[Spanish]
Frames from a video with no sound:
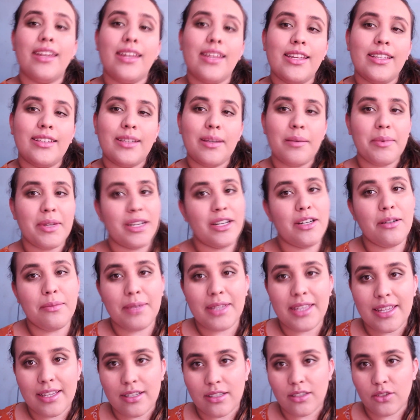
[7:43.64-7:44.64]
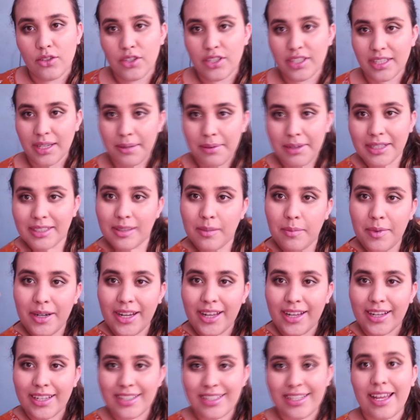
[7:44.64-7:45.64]
Y también no olvides suscribirte
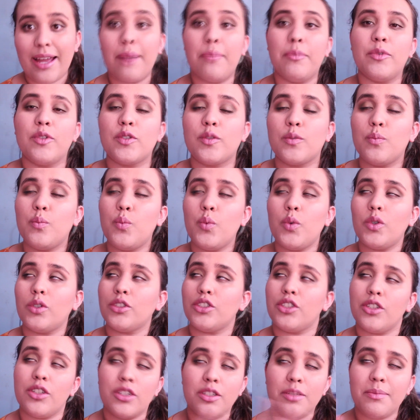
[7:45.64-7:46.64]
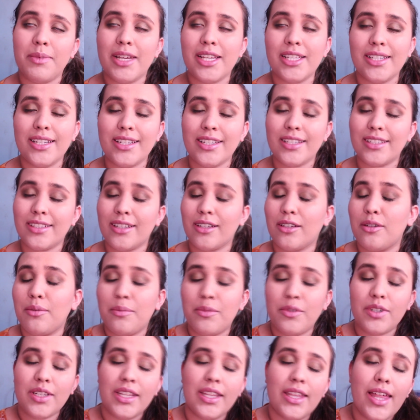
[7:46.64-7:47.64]
para que seamos muchos más en esta
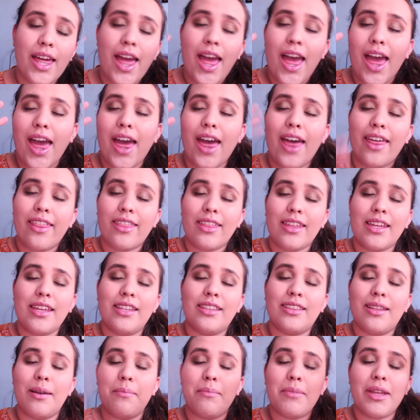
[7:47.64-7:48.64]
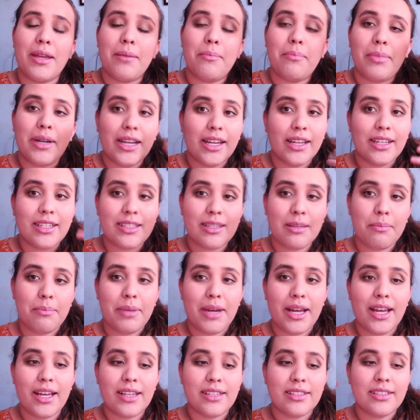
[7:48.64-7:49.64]
comunidad y también para que
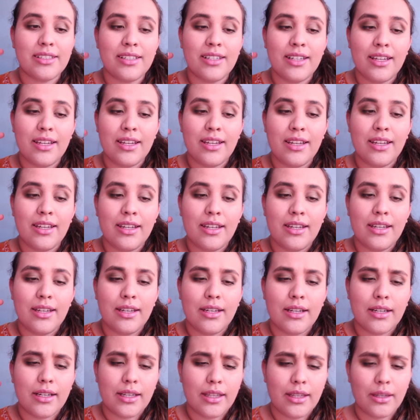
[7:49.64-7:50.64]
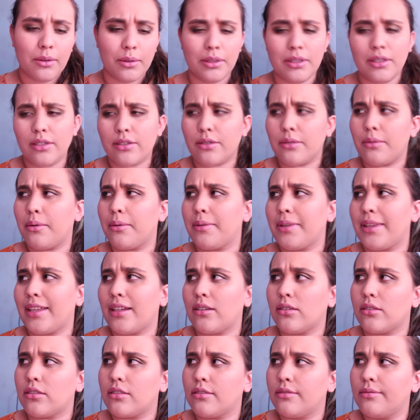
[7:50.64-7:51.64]
sepas cada cuándo subo
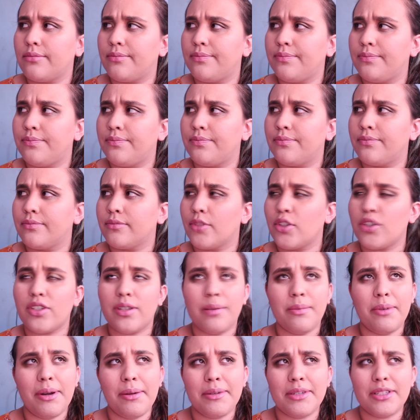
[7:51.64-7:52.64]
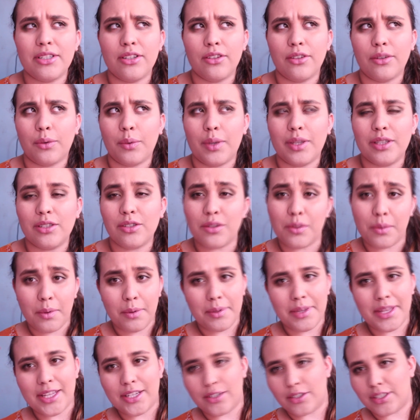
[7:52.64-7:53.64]
videos. Yo siempre he avisado cuando
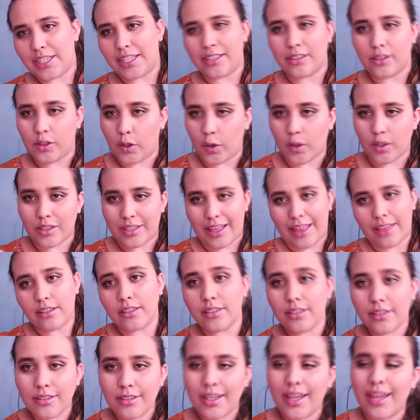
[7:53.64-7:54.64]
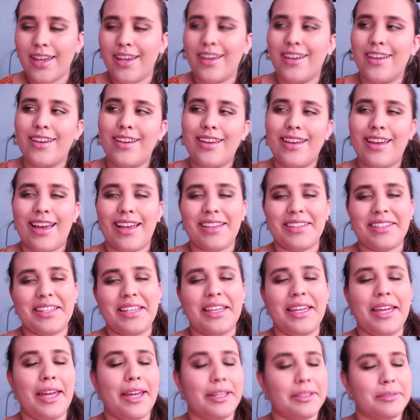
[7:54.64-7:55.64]
subo videos en todos lados,
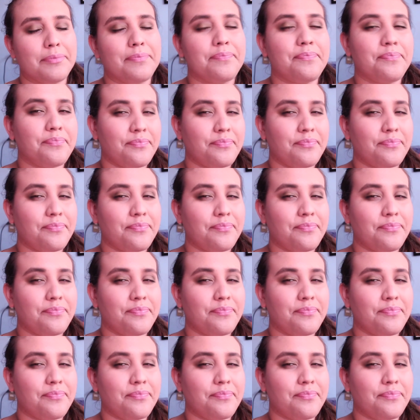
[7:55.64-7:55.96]
así que